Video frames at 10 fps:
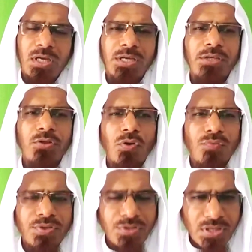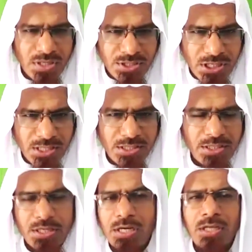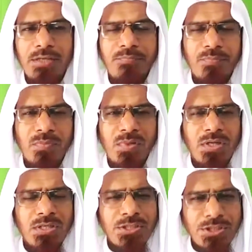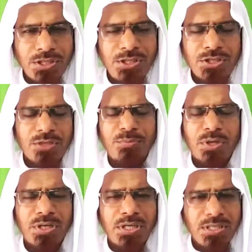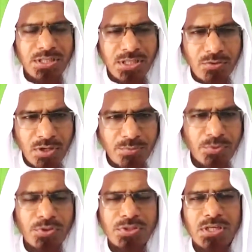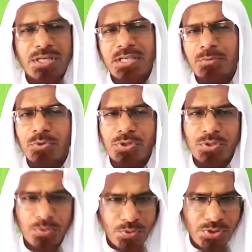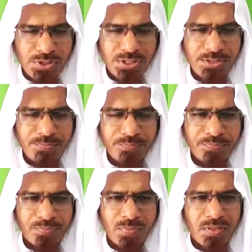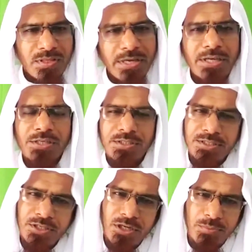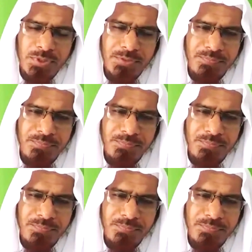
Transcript: ঈদুল ফেতরের চাঁদ দেখলে সেই সময় এটি দেওয়ার মতো যার সামর্থ্য রয়েছে তাকেই দিতে হবে